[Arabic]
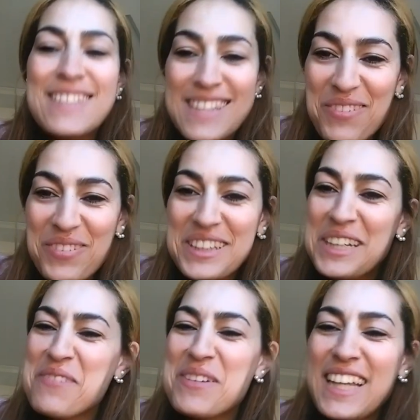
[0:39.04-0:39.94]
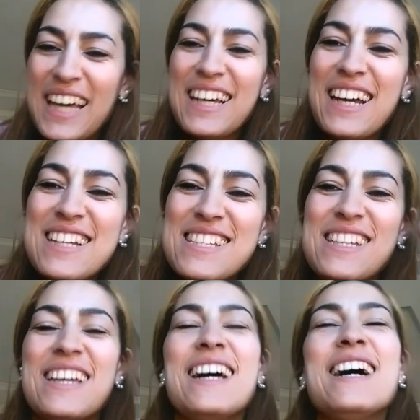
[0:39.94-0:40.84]
صافي نحكم انا على
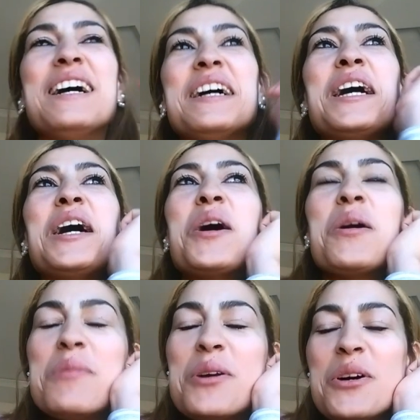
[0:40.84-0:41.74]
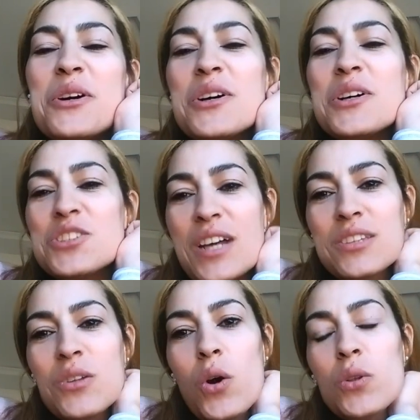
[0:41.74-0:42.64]
راسي بون شنو
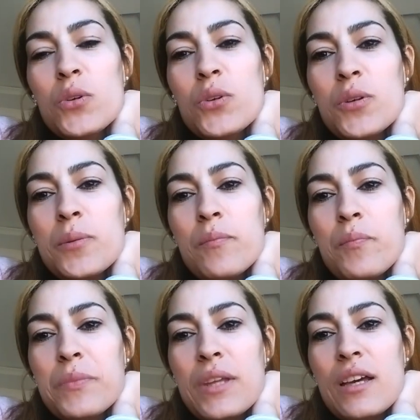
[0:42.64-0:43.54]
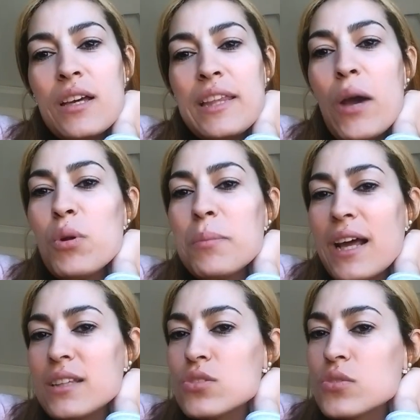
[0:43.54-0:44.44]
غادي نقول لكم آه لاول مره
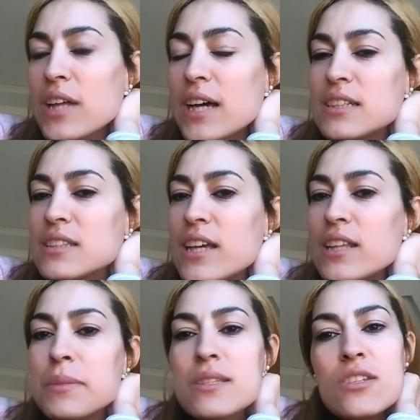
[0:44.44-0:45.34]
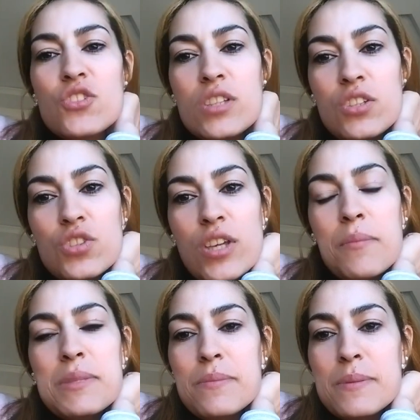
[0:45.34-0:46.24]
غادي تشوف القناه ديالي ما تنسيش ديري
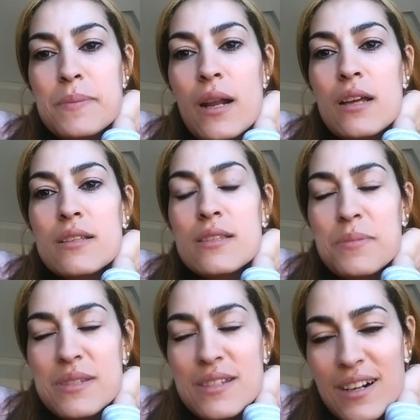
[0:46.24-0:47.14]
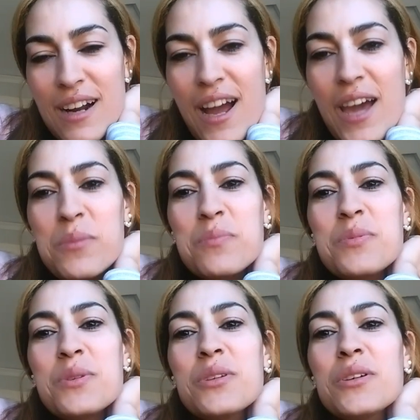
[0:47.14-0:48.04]
جيم سبسكرايب
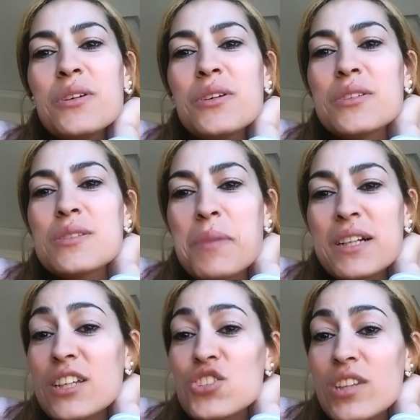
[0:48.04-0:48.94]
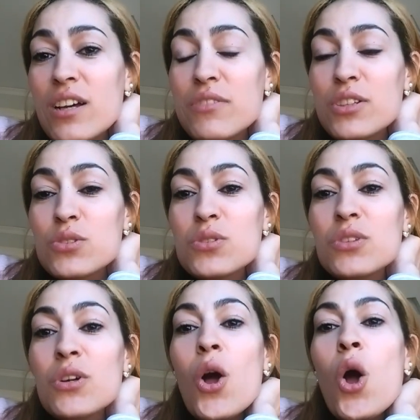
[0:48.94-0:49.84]
آه تبارطاجي لا
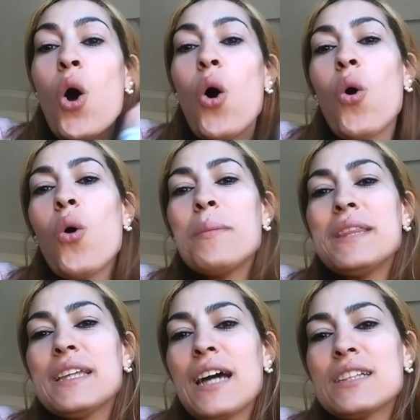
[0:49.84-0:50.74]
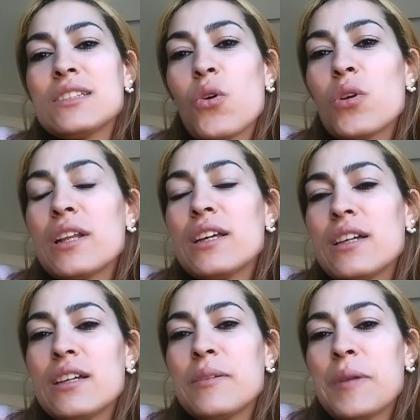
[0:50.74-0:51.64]
فيديو ومن هنا غادي نقول
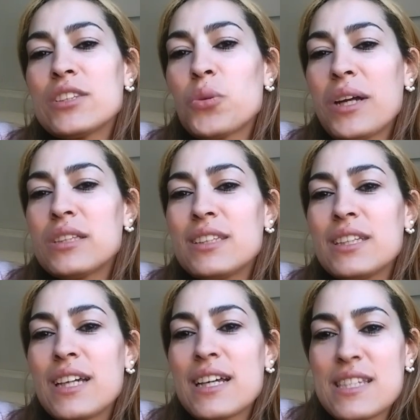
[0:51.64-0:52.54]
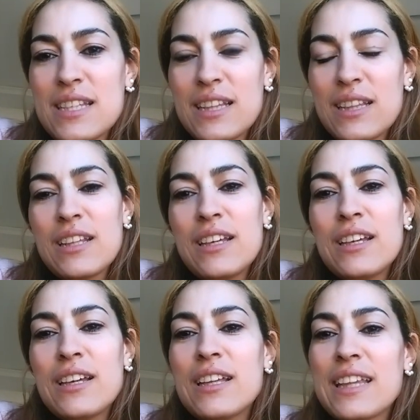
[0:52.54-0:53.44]
آه، غندير واحد ديديكاس
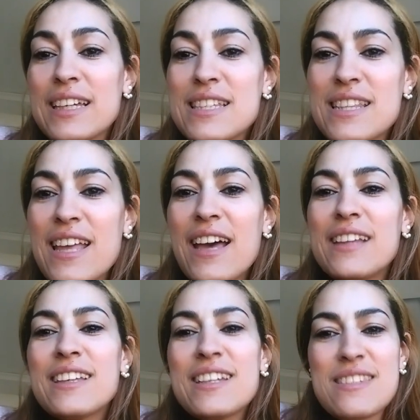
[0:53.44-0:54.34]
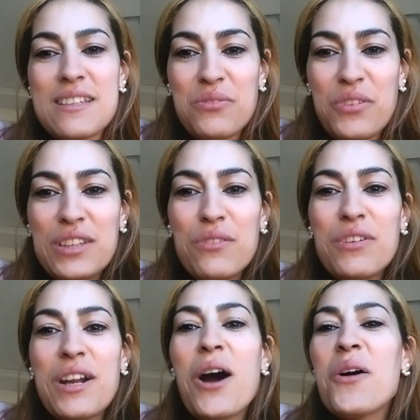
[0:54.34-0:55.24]
لغيزلان كتسكن في
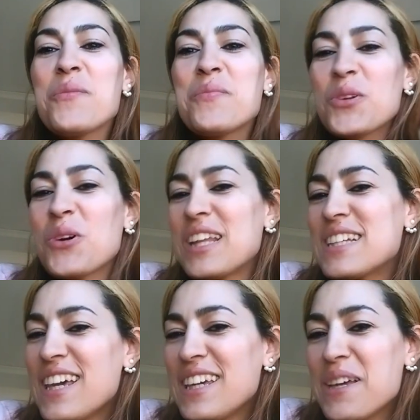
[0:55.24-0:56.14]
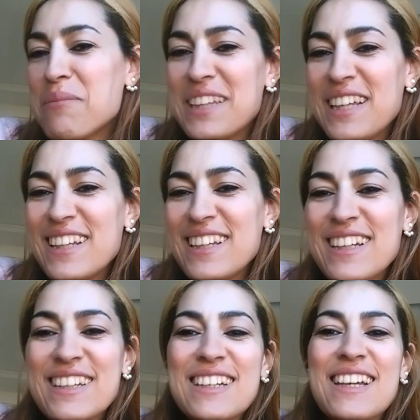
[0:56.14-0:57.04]
خنيفره ولا تحيه مني
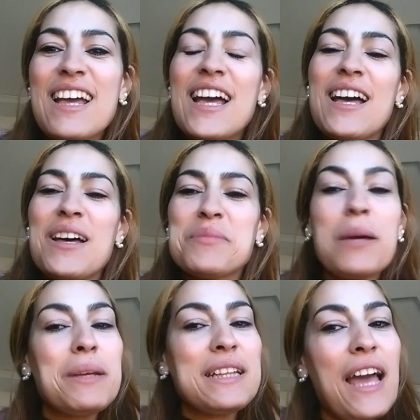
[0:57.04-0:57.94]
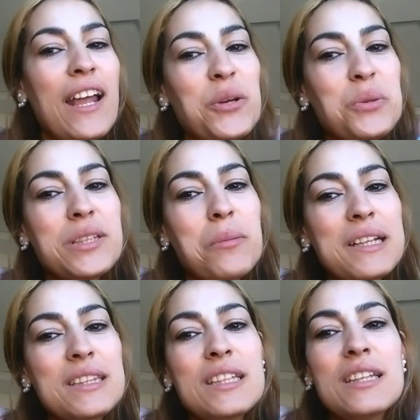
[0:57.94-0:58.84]
ليلك من طبيعه الحال اي وحده
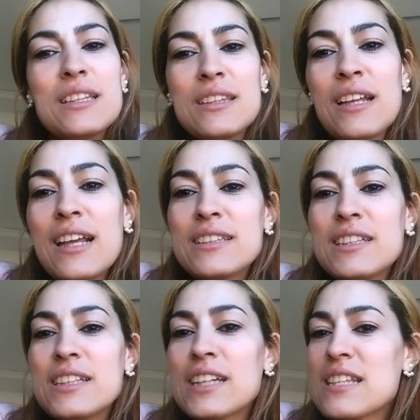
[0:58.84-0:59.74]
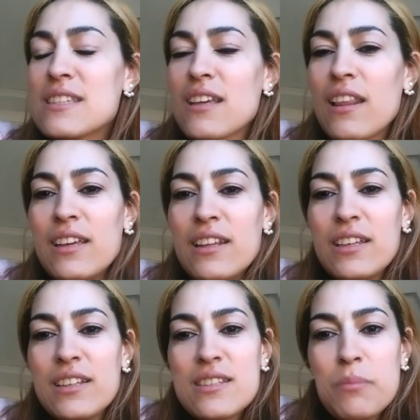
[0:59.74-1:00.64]
بغاتني ندير لها ديديكاس خلي
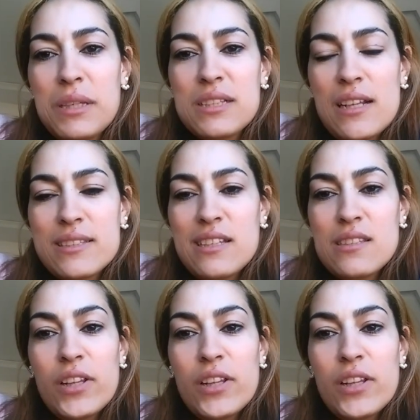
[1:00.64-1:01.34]
لي سميتها لتحت في لي